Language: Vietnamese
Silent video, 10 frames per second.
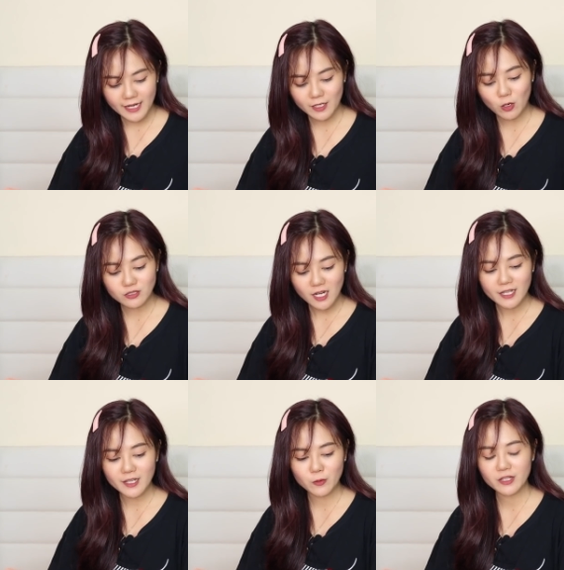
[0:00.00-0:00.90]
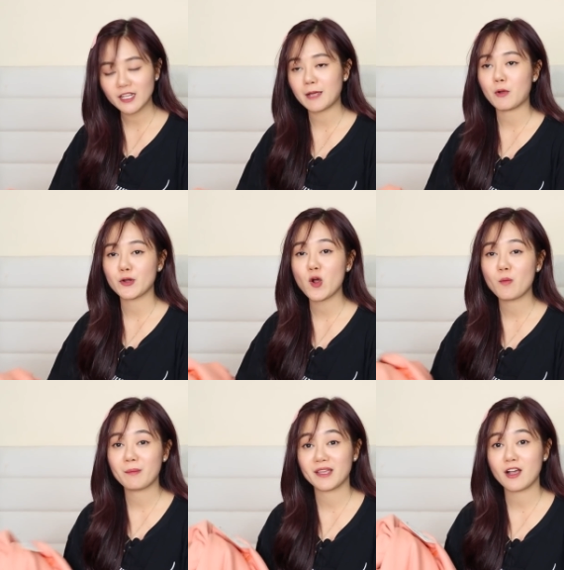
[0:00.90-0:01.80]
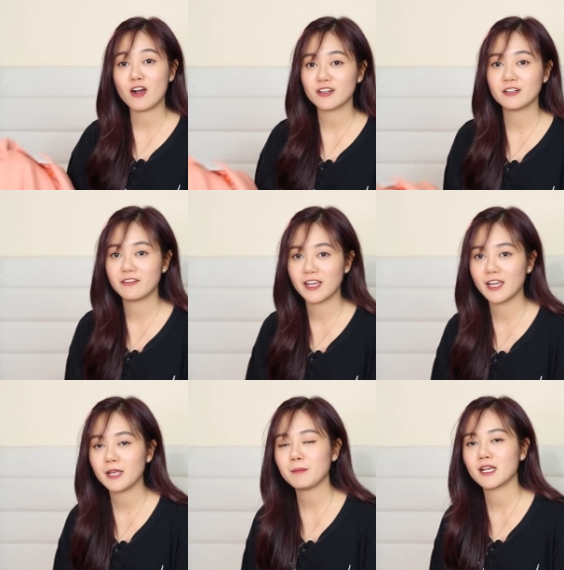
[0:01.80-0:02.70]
này thì có rất là nhiều những cái món đồ mà mình order về ấy,